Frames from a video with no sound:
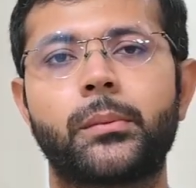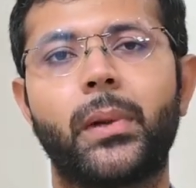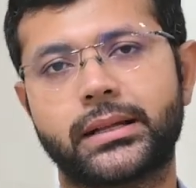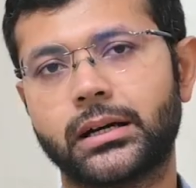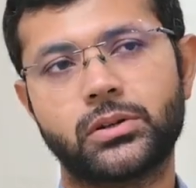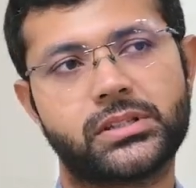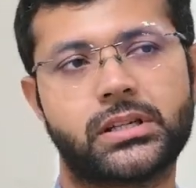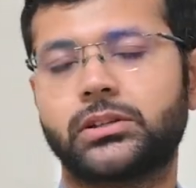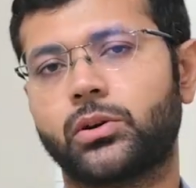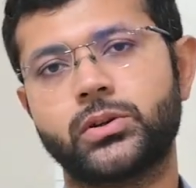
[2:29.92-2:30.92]
ব্যথা হচ্ছে
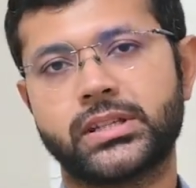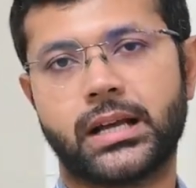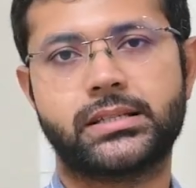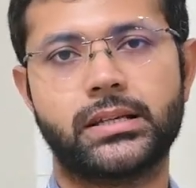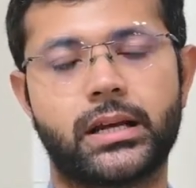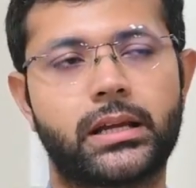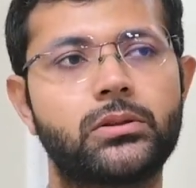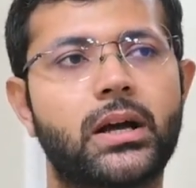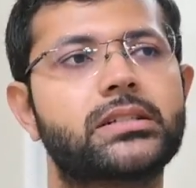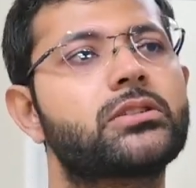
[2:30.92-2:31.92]
না তখন যাচ্ছি না
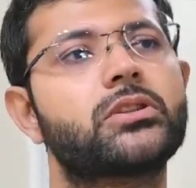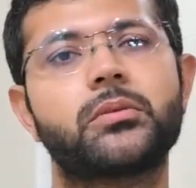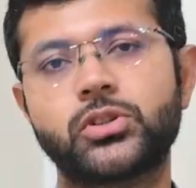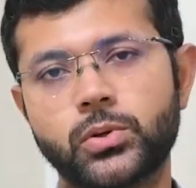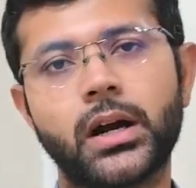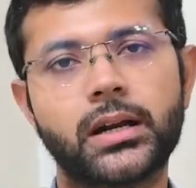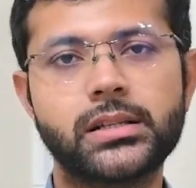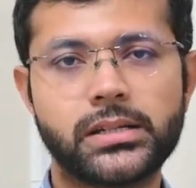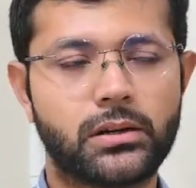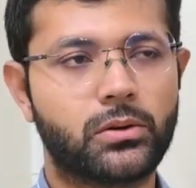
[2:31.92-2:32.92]
কিন্তু আজকে যদি আমি সুগারটা
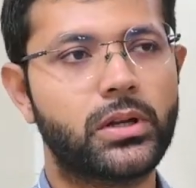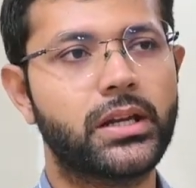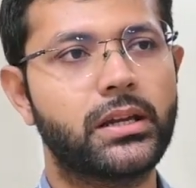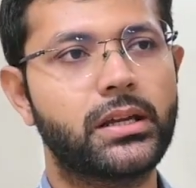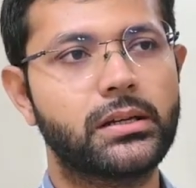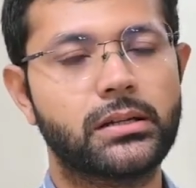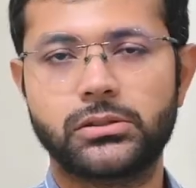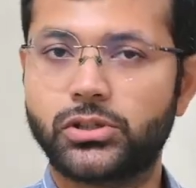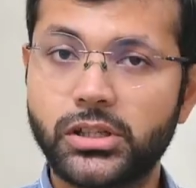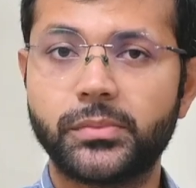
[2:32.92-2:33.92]
চেক করিয়ে নিই
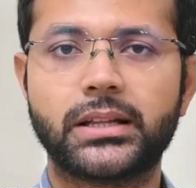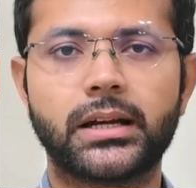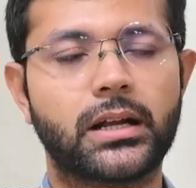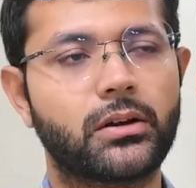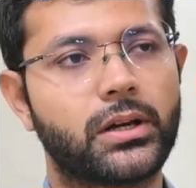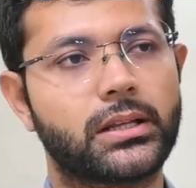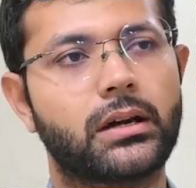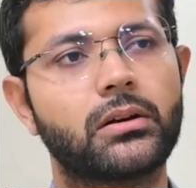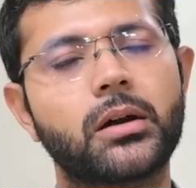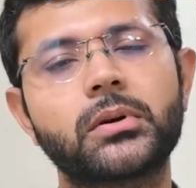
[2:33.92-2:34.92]
যদি ব্যথা না হয়
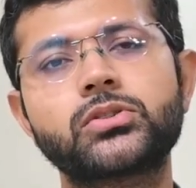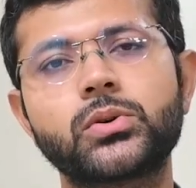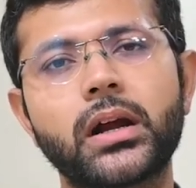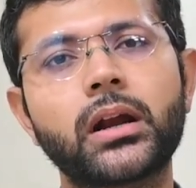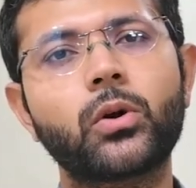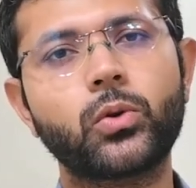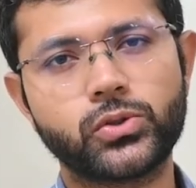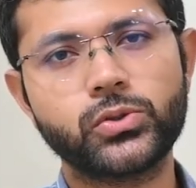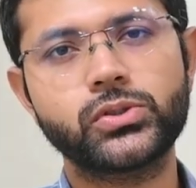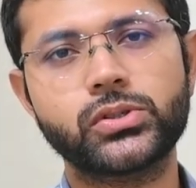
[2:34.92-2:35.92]
তাহলে আমার সুগারের
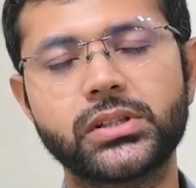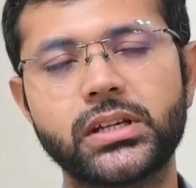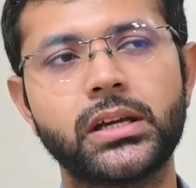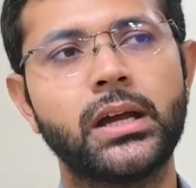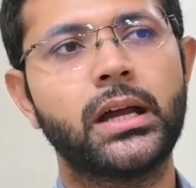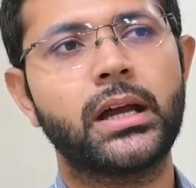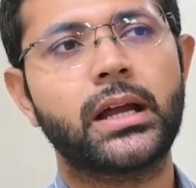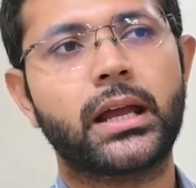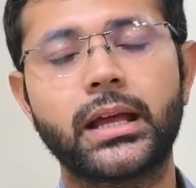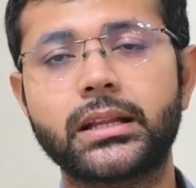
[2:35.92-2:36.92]
ওষুধ যদি
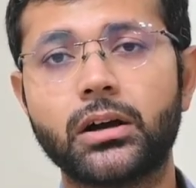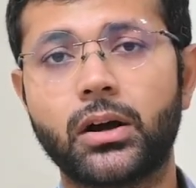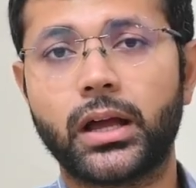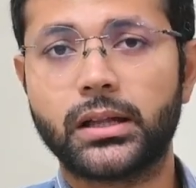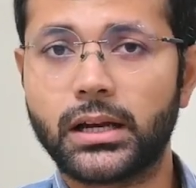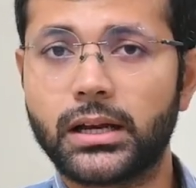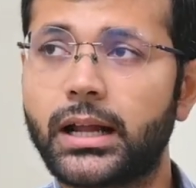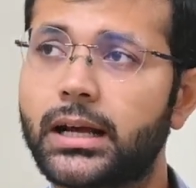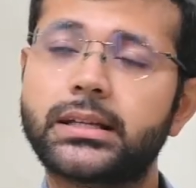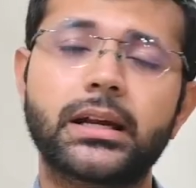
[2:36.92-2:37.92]
খেতে হয় তাহলে
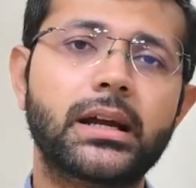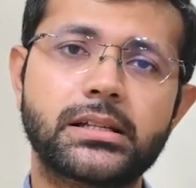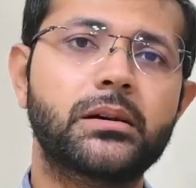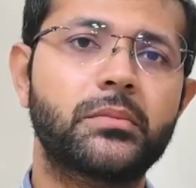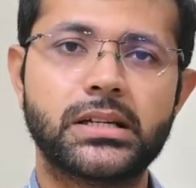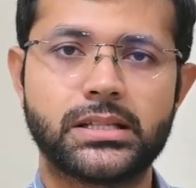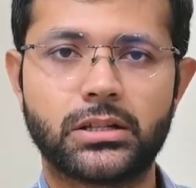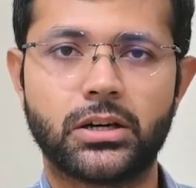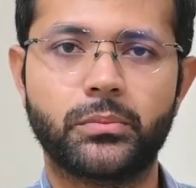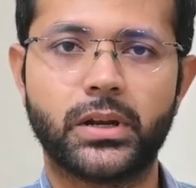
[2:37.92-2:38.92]
ডাক্তারের কাছে আমাকে
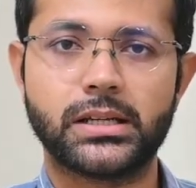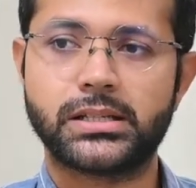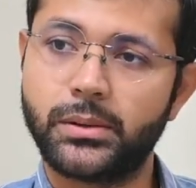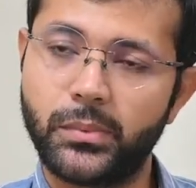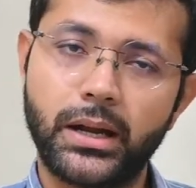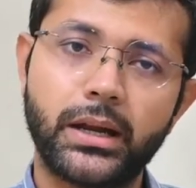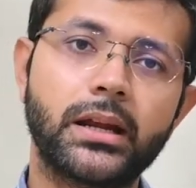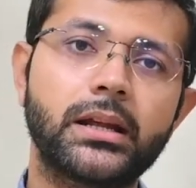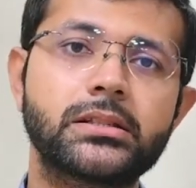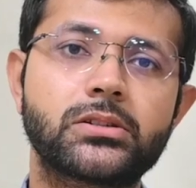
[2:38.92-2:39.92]
যেতে হবে না সেই
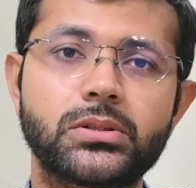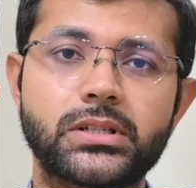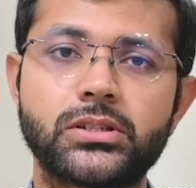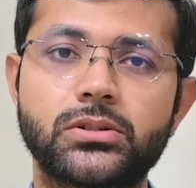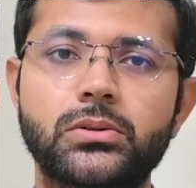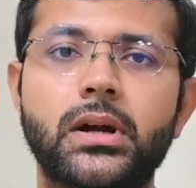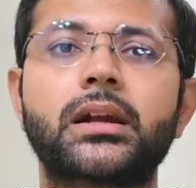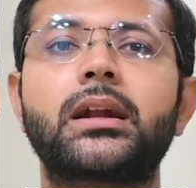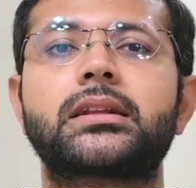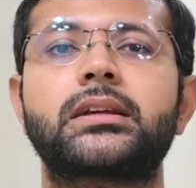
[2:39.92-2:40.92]
মেনটেনেন্স ডোজের জন্য
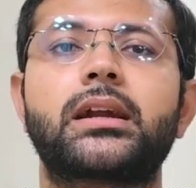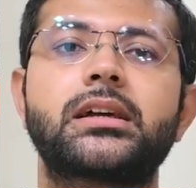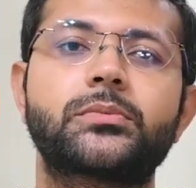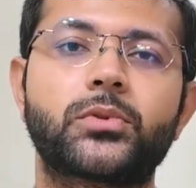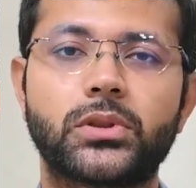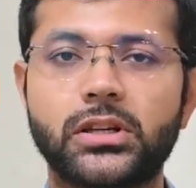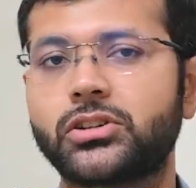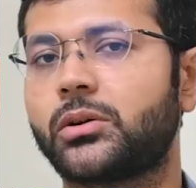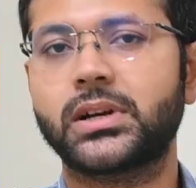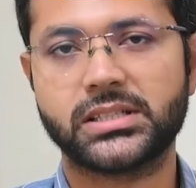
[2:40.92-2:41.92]
একটা ডাক্তারের কাছে প্রত্যেক
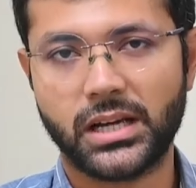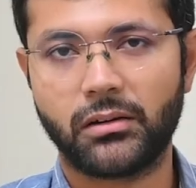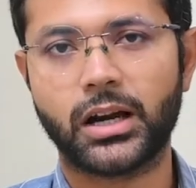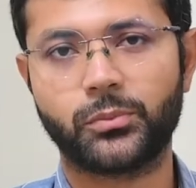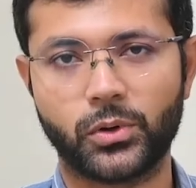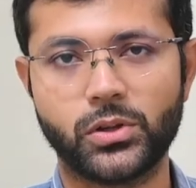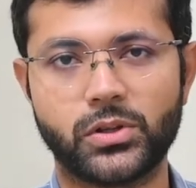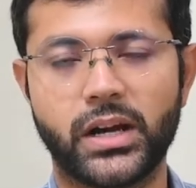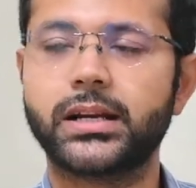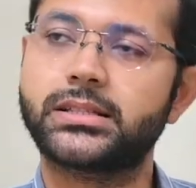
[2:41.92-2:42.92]
ছ মাস যাওয়াটা
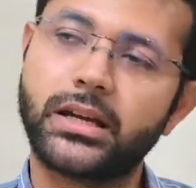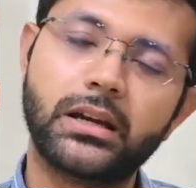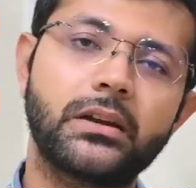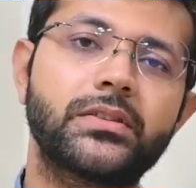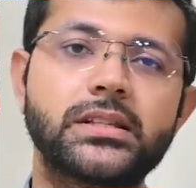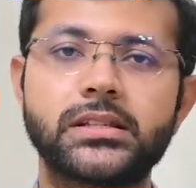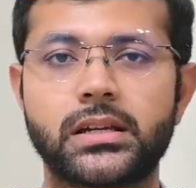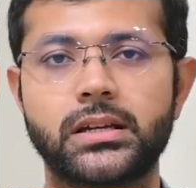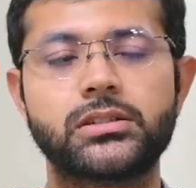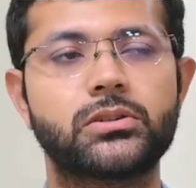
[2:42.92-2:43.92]
প্রয়োজন এটা জেনারেল
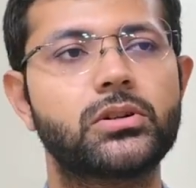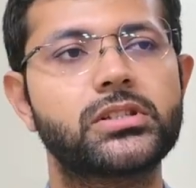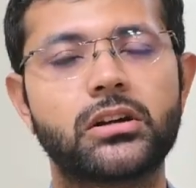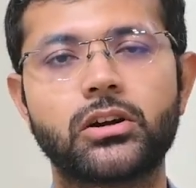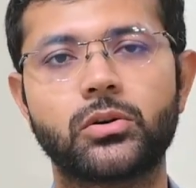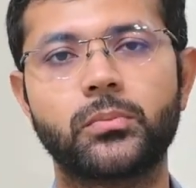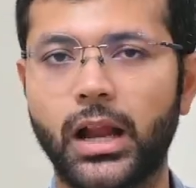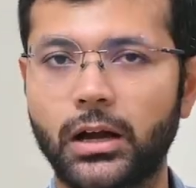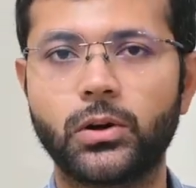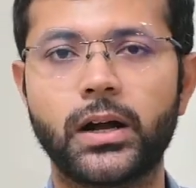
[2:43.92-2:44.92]
ফিজিশিয়ানের জন্য যেরকম
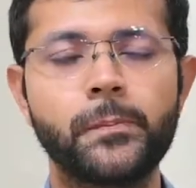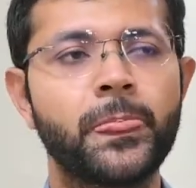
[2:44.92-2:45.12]
লাগোয়া